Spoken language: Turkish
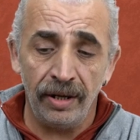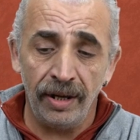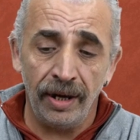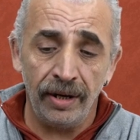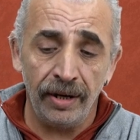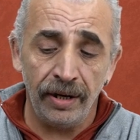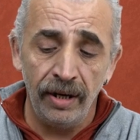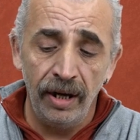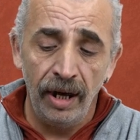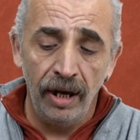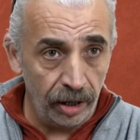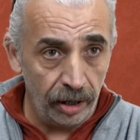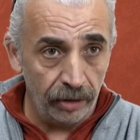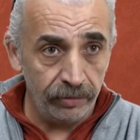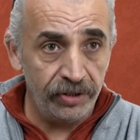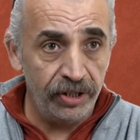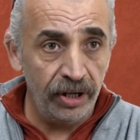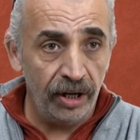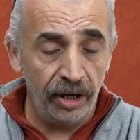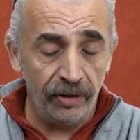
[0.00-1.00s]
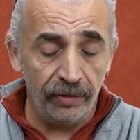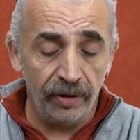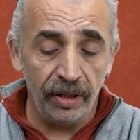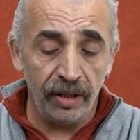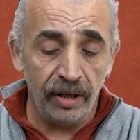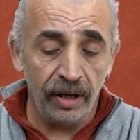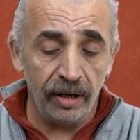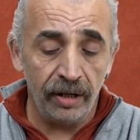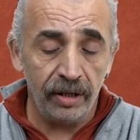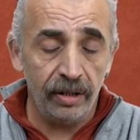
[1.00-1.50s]
yani avcı
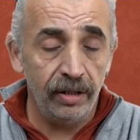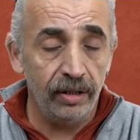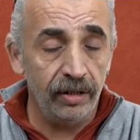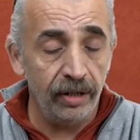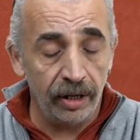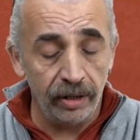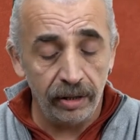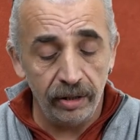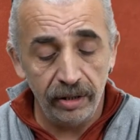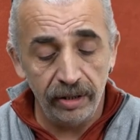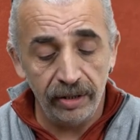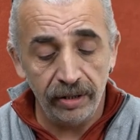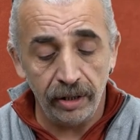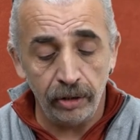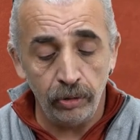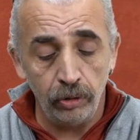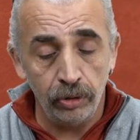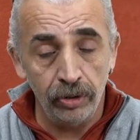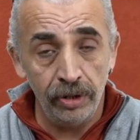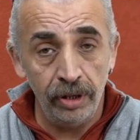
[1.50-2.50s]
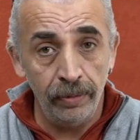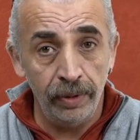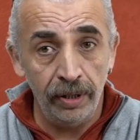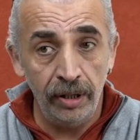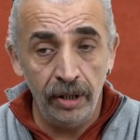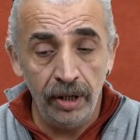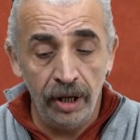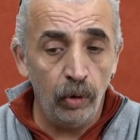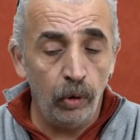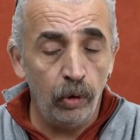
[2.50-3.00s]
hayvanlardan sayıyoruz ama
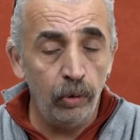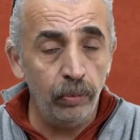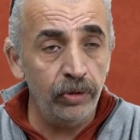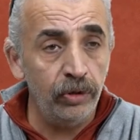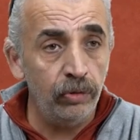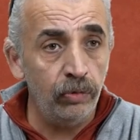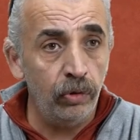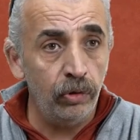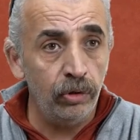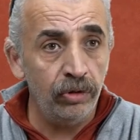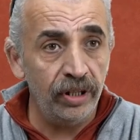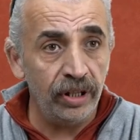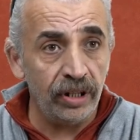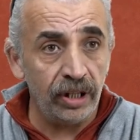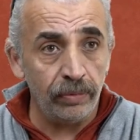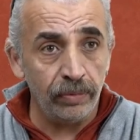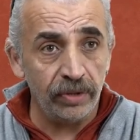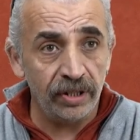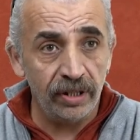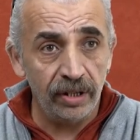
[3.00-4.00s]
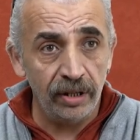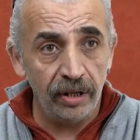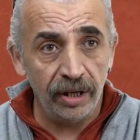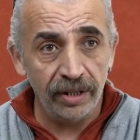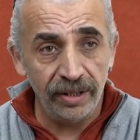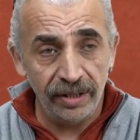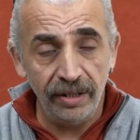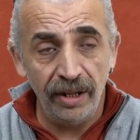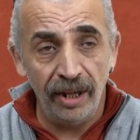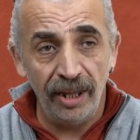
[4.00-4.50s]
omnivor dediğimiz
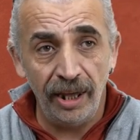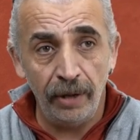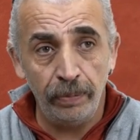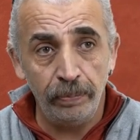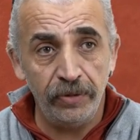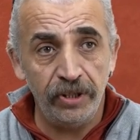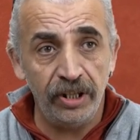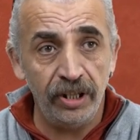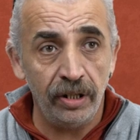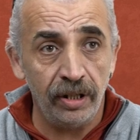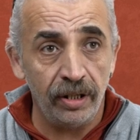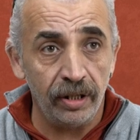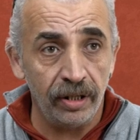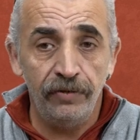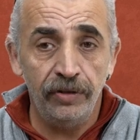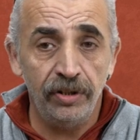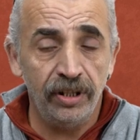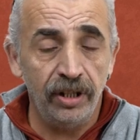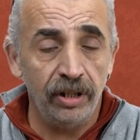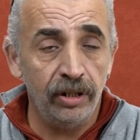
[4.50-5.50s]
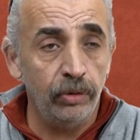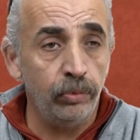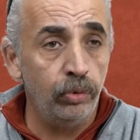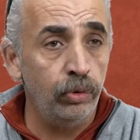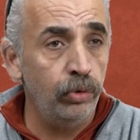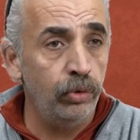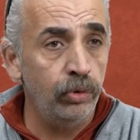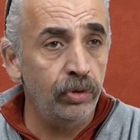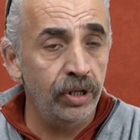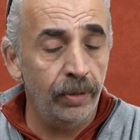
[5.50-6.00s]
aslında hepçildir. Fırsatı
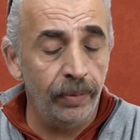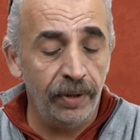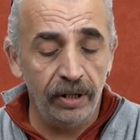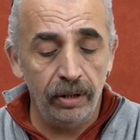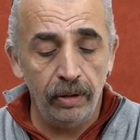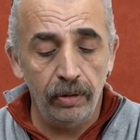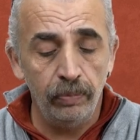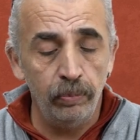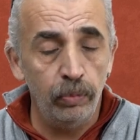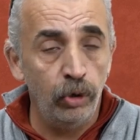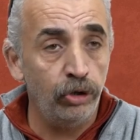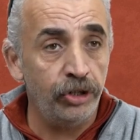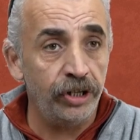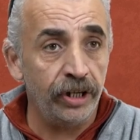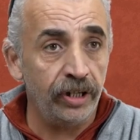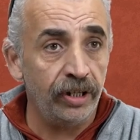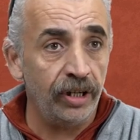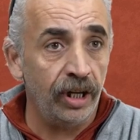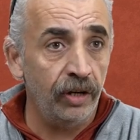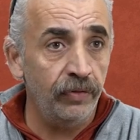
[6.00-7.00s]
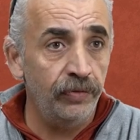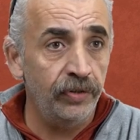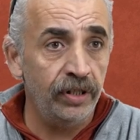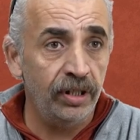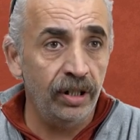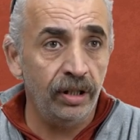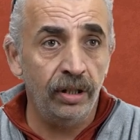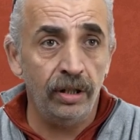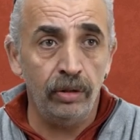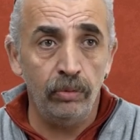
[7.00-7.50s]
bulduğu zaman böcek yer,
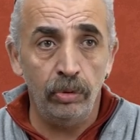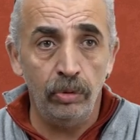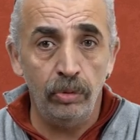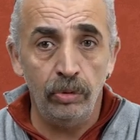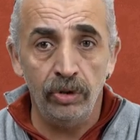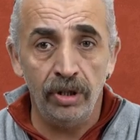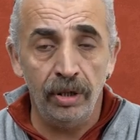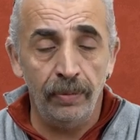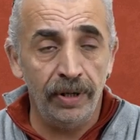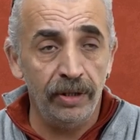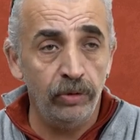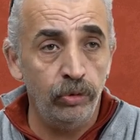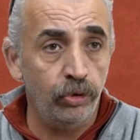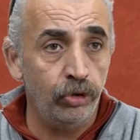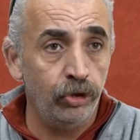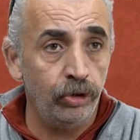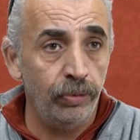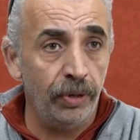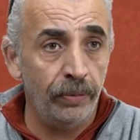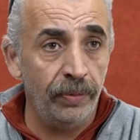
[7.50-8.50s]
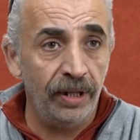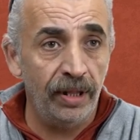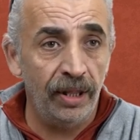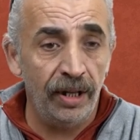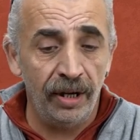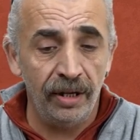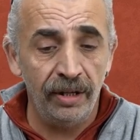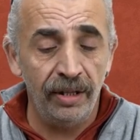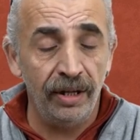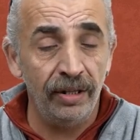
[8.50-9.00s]
fırsatını bulduğu zaman küçük
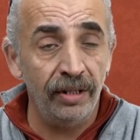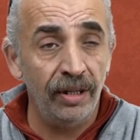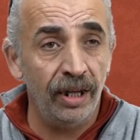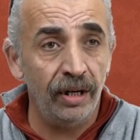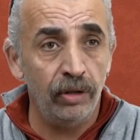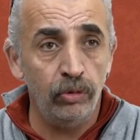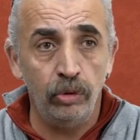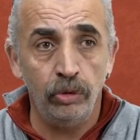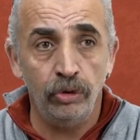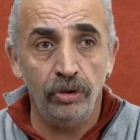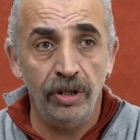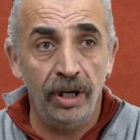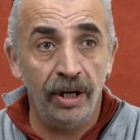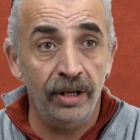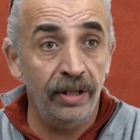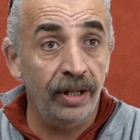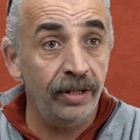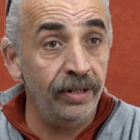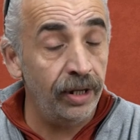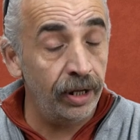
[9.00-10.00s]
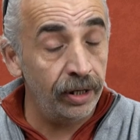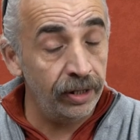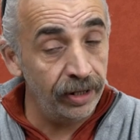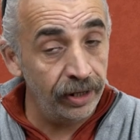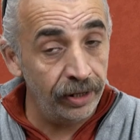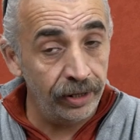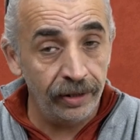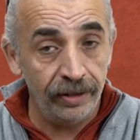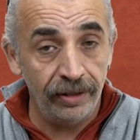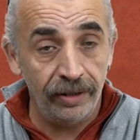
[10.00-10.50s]
memelilerden yer, kuşlardan yer,
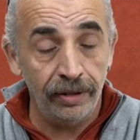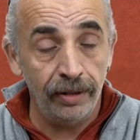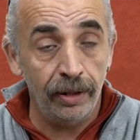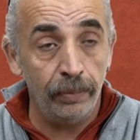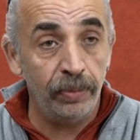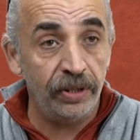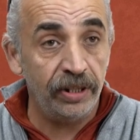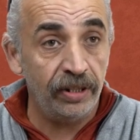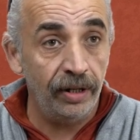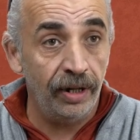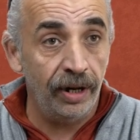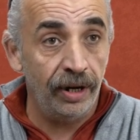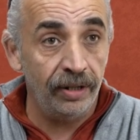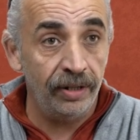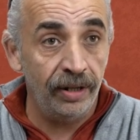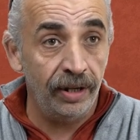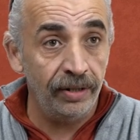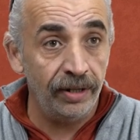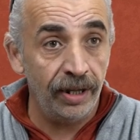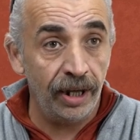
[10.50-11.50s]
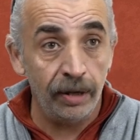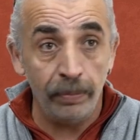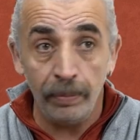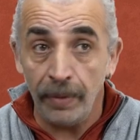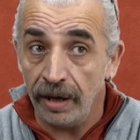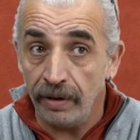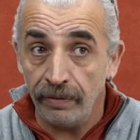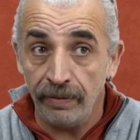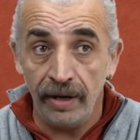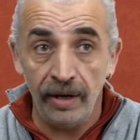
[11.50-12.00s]
gerektiğinde bitkilerden yer,
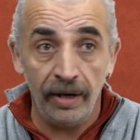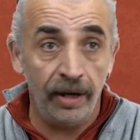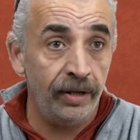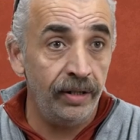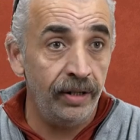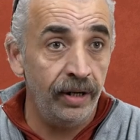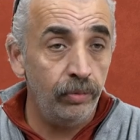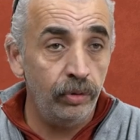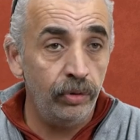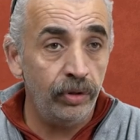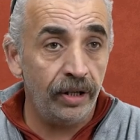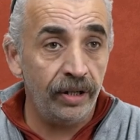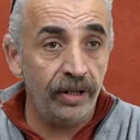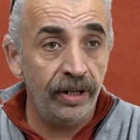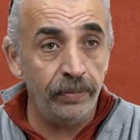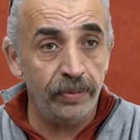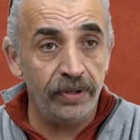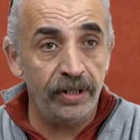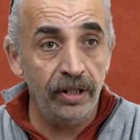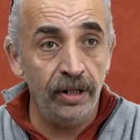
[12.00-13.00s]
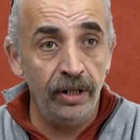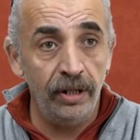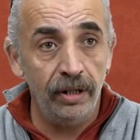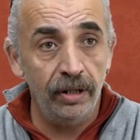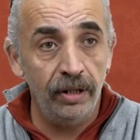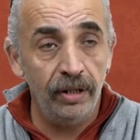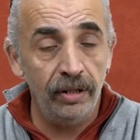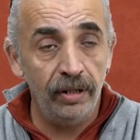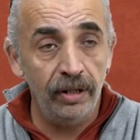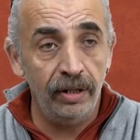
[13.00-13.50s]
meyve yer. Bunların hepsini
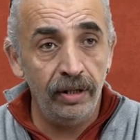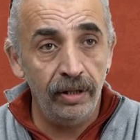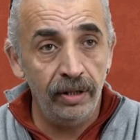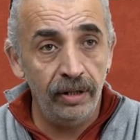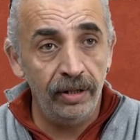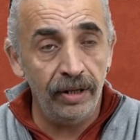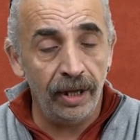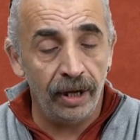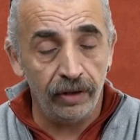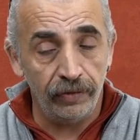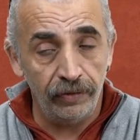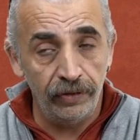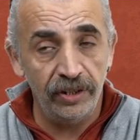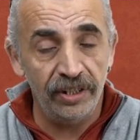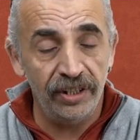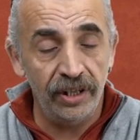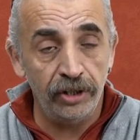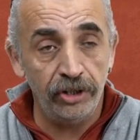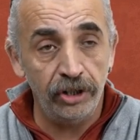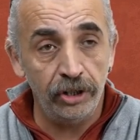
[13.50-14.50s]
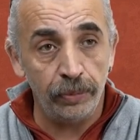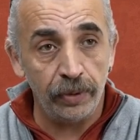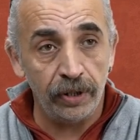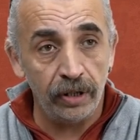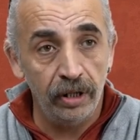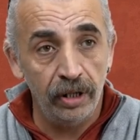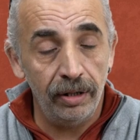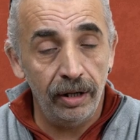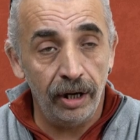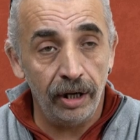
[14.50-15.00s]
yer. Fırsatçı bir
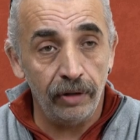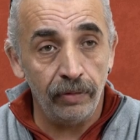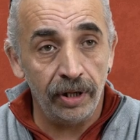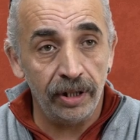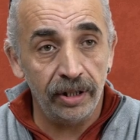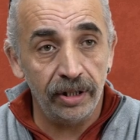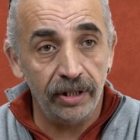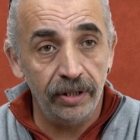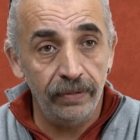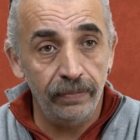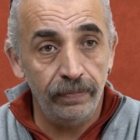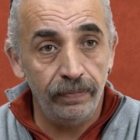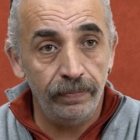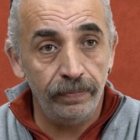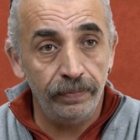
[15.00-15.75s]
hayvandır.